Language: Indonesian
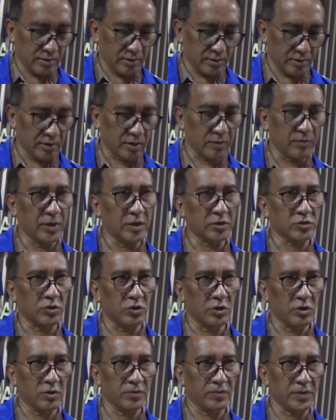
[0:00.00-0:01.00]
gerbang
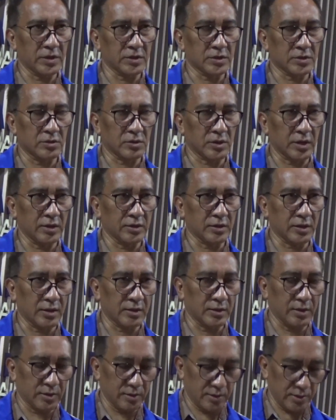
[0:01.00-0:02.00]
tol pastor
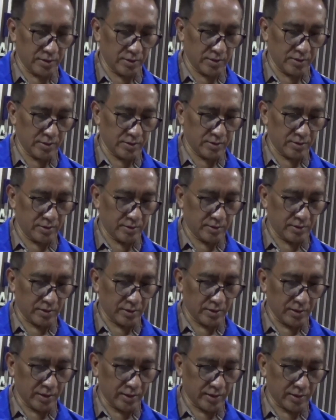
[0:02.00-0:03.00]
entrance ini
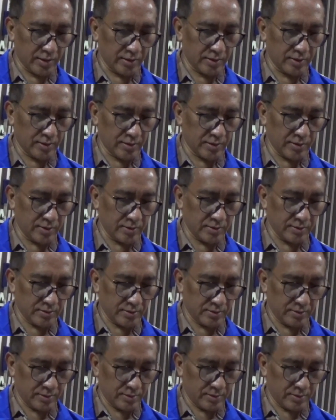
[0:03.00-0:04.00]
kenaikannya
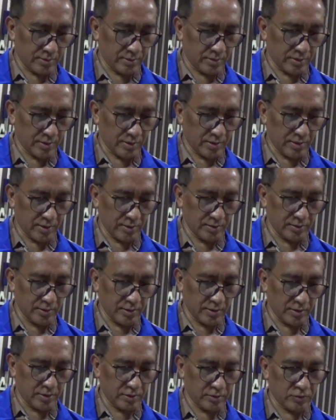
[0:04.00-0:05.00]

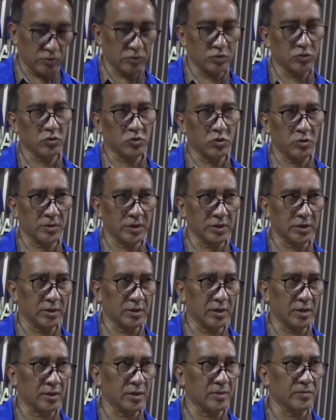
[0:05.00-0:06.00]
hanya 7,36
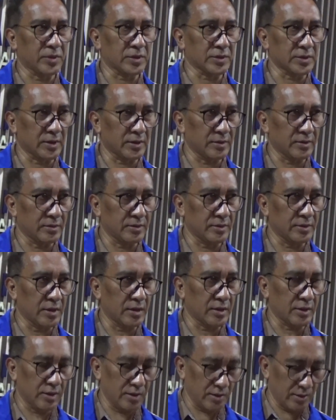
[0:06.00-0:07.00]
persen
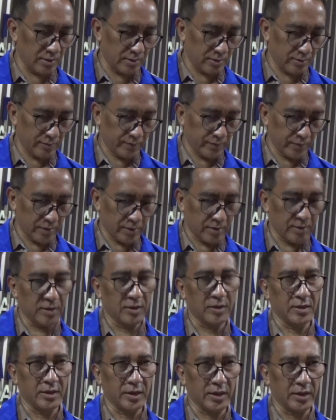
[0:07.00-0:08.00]
dari uh,
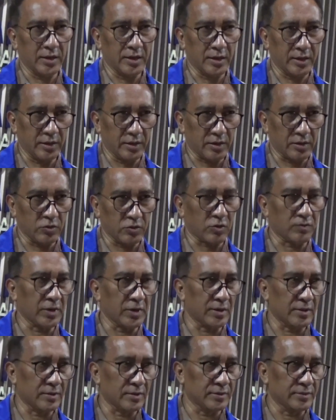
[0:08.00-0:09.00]
eh, LHR normal.